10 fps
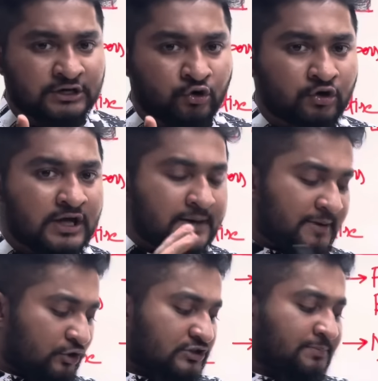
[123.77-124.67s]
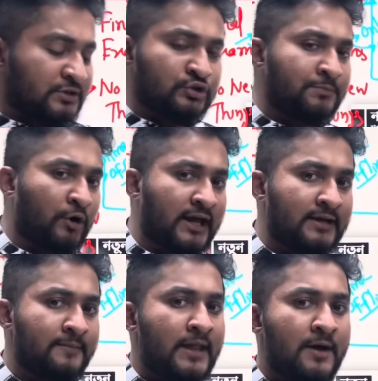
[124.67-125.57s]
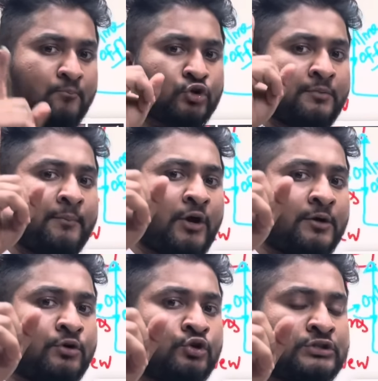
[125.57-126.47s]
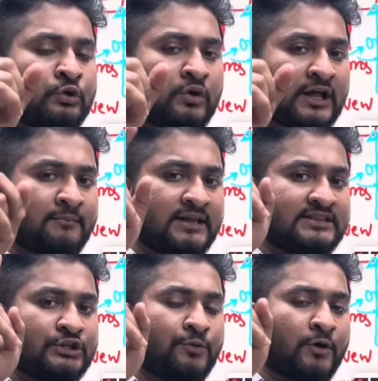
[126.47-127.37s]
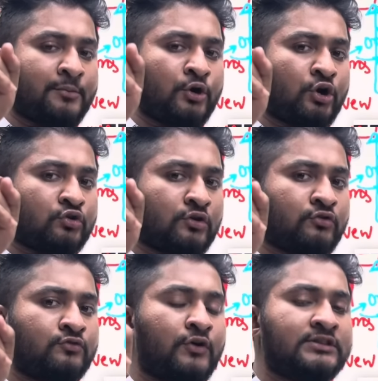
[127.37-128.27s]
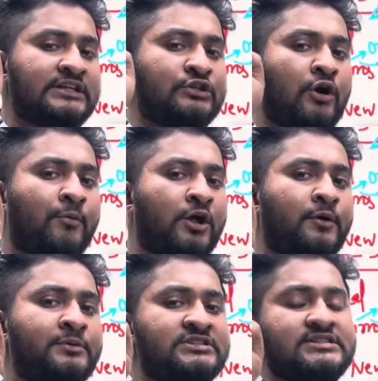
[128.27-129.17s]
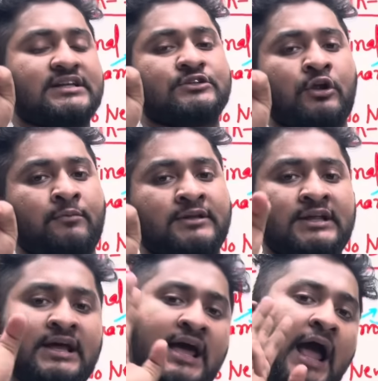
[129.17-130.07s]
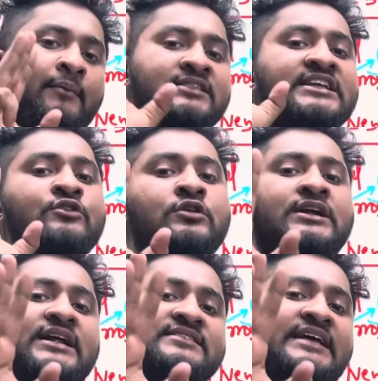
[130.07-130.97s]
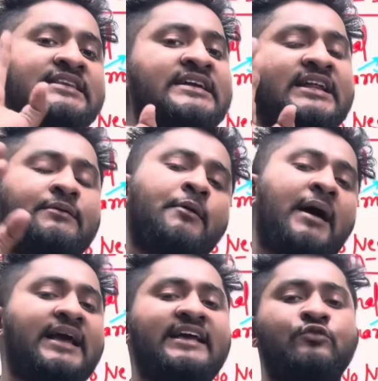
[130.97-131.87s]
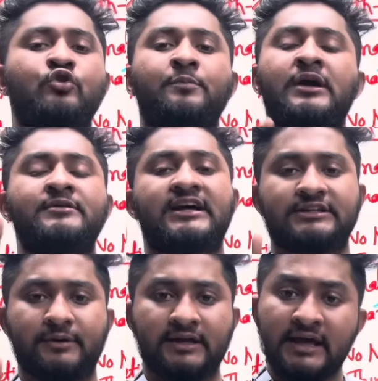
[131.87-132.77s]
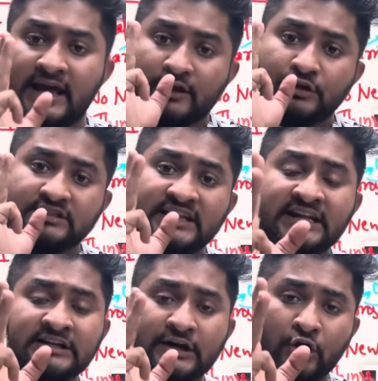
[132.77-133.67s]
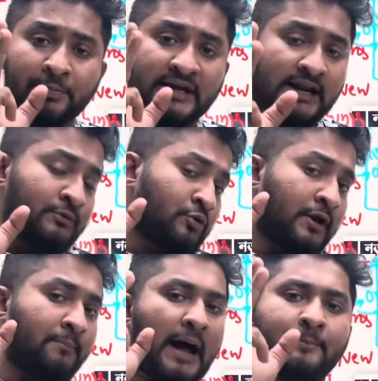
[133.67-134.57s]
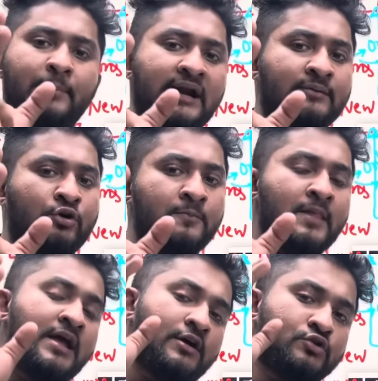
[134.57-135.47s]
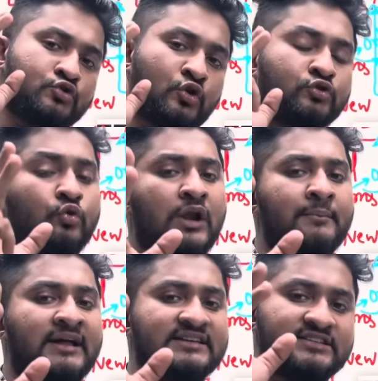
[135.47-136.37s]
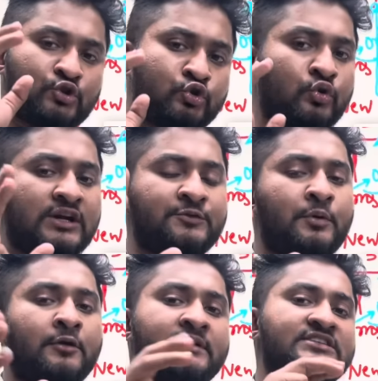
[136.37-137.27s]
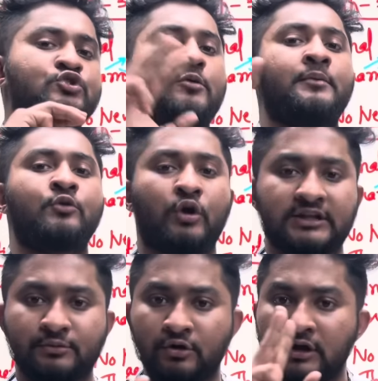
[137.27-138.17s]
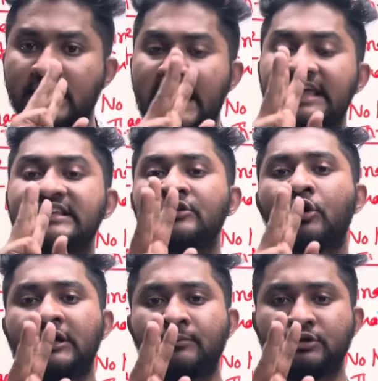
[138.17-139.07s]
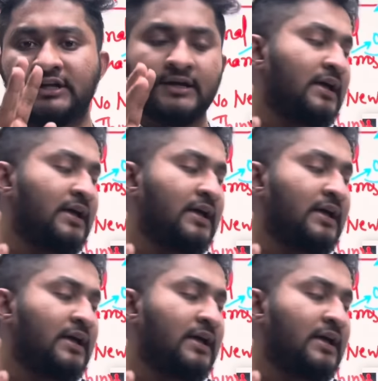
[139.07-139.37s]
জানো ভেক্টর চ্যাপ্টার যদি পড়াই প্রথমে পড়াবো নদী নৌকার ম্যাথ দ্বিতীয় পড়াবো ডট কস গুণফল তৃতীয় পড়াবো বৃষ্টি ছাতে ধরার ম্যাথ আমার তিন ঘন্টার ক্লাসে এই তিনটা থাকবে বাকি কিছু টপিক আমি থাকতে পারে কিন্তু তিনটা টপিকের আমি তোমার বাপ বানাবো যতগুলো ম্যাথ আছে যতগুলো টেস্ট পেপার ম্যাথ আছে সব আমি করাই দিব এই তিন ঘন্টার মধ্যে